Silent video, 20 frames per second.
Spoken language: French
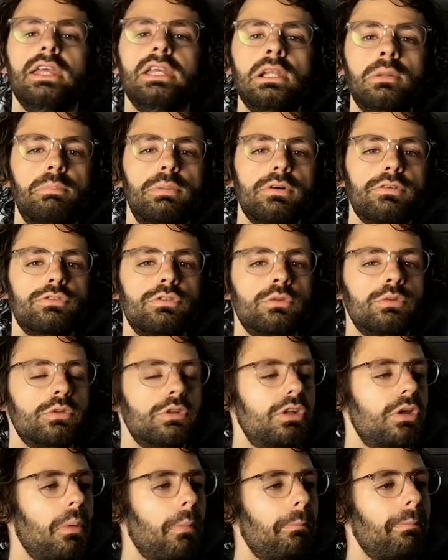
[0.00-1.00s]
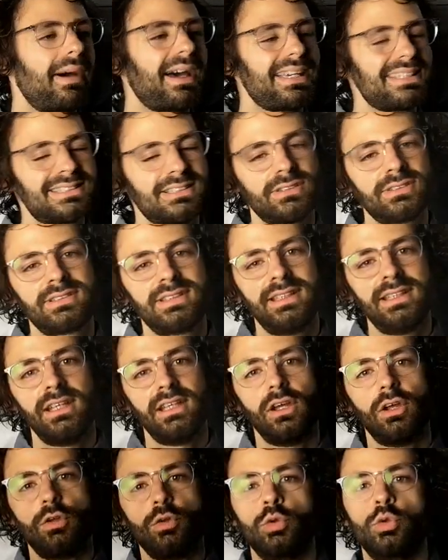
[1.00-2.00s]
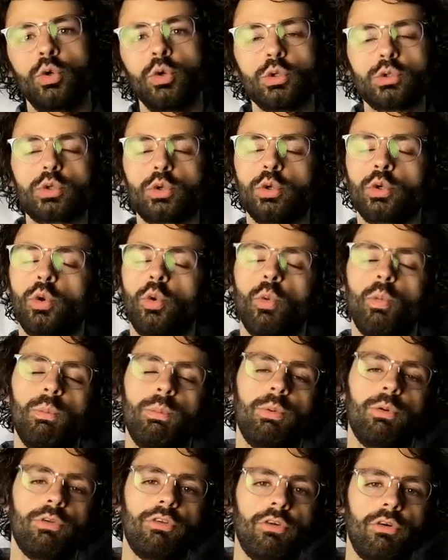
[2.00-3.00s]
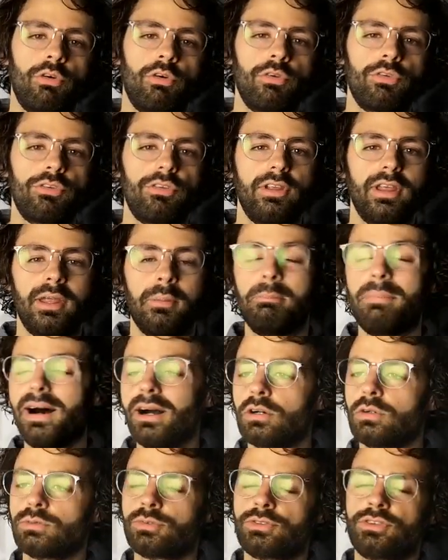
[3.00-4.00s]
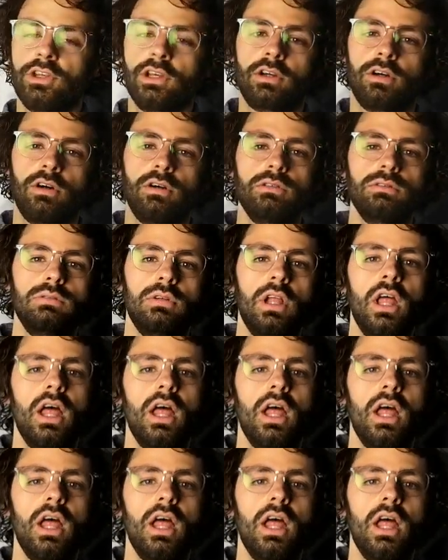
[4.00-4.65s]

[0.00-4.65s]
Ils peuvent donc présenter d'autres composantes et par conséquent